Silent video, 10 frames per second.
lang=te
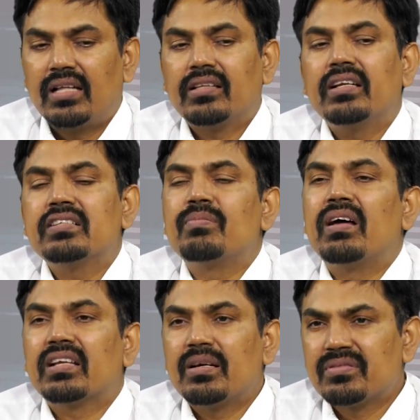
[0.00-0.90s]
అందుకని
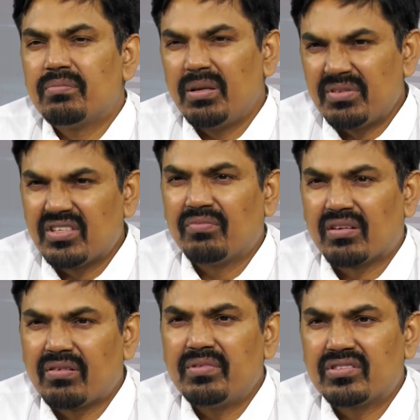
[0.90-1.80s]
స్మాల్ క్యాప్స్ బీ వచ్చిన
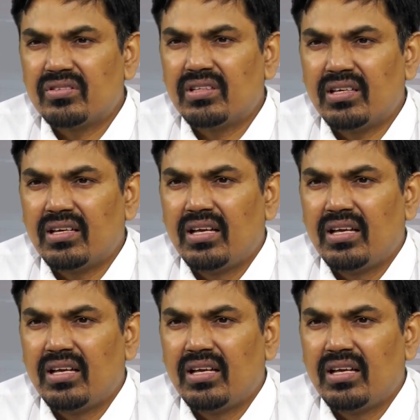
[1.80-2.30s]
పర్ఫార్మెన్స్ ఉంది